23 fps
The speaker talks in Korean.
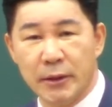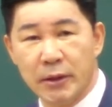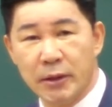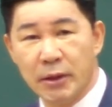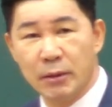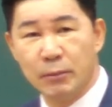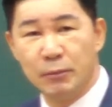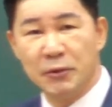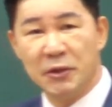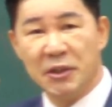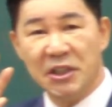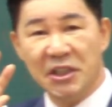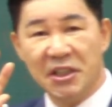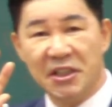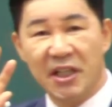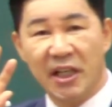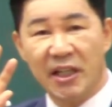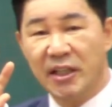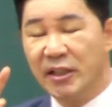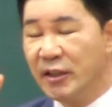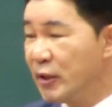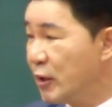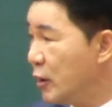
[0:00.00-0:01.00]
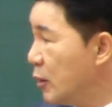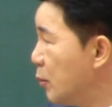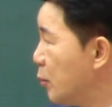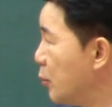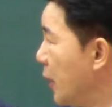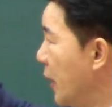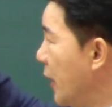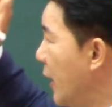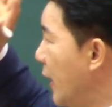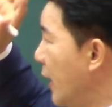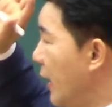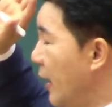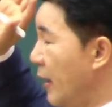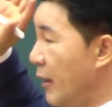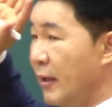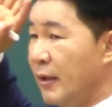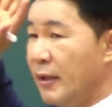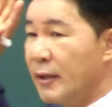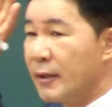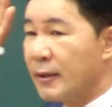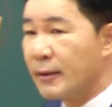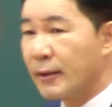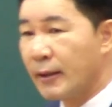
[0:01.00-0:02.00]
여러분 이게 여러분의
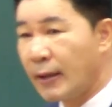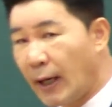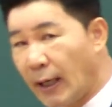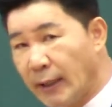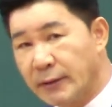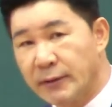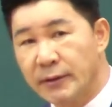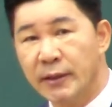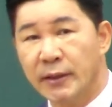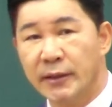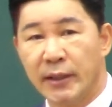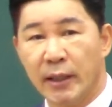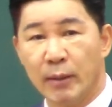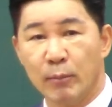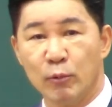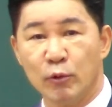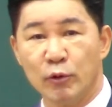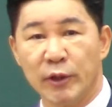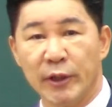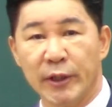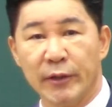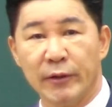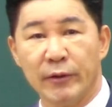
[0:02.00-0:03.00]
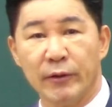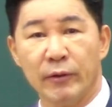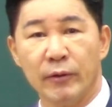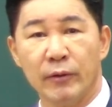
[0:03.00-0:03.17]
가정이 되면 돼요.